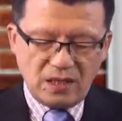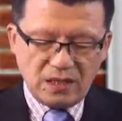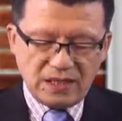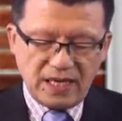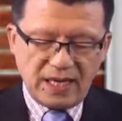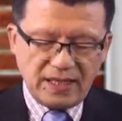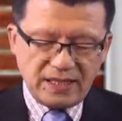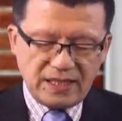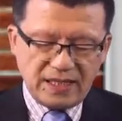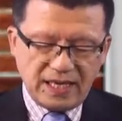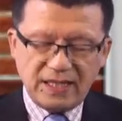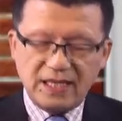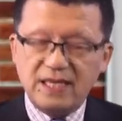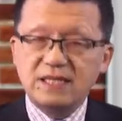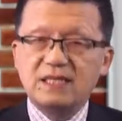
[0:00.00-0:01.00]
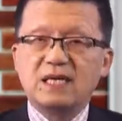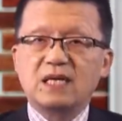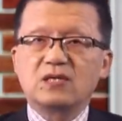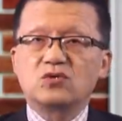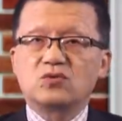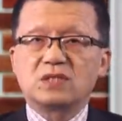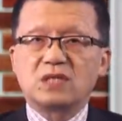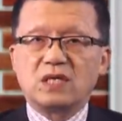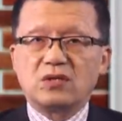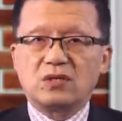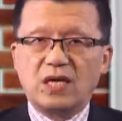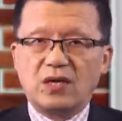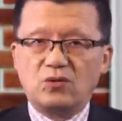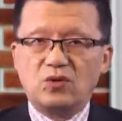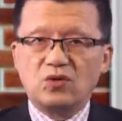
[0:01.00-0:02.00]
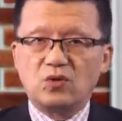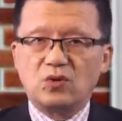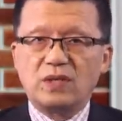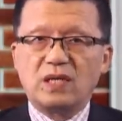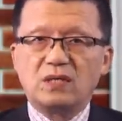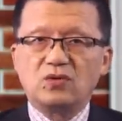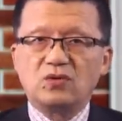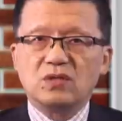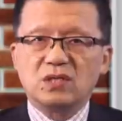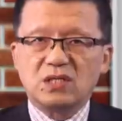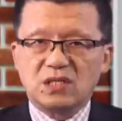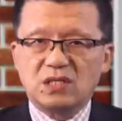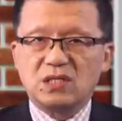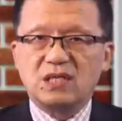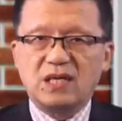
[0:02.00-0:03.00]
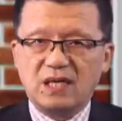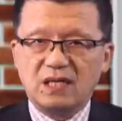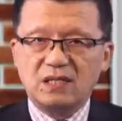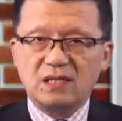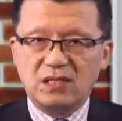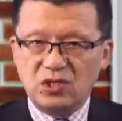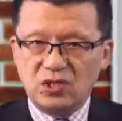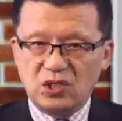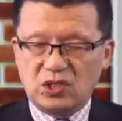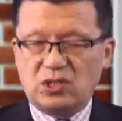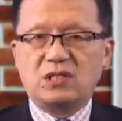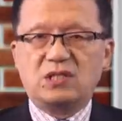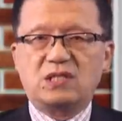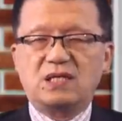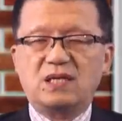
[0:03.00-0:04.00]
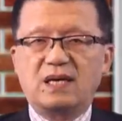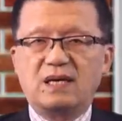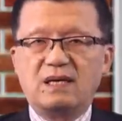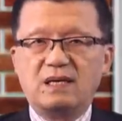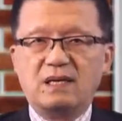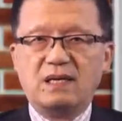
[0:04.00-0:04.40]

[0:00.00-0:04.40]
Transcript: 银行欺诈、电信欺诈，等等于说呢，就是实际上已经实施了